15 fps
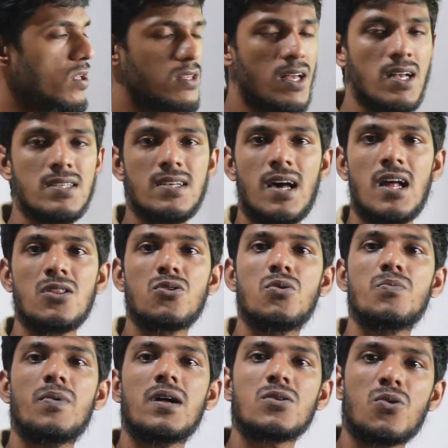অর্থাৎ যারা
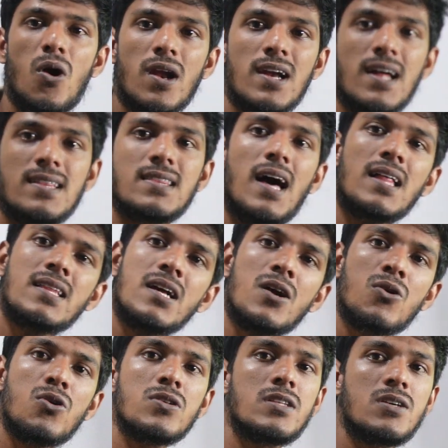ধূমপান করে না তাদেরও
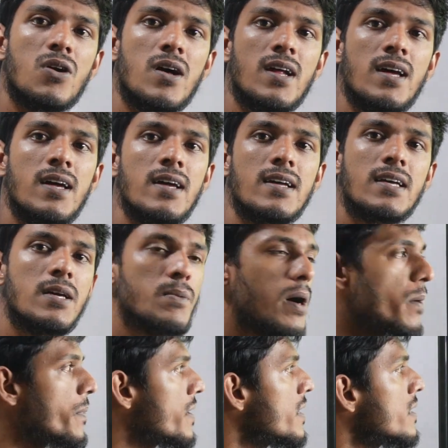ক্ষতি করে
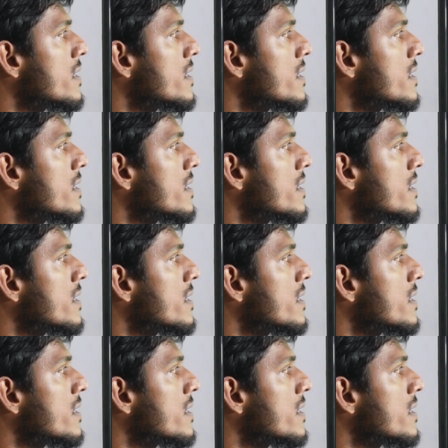কিভাবে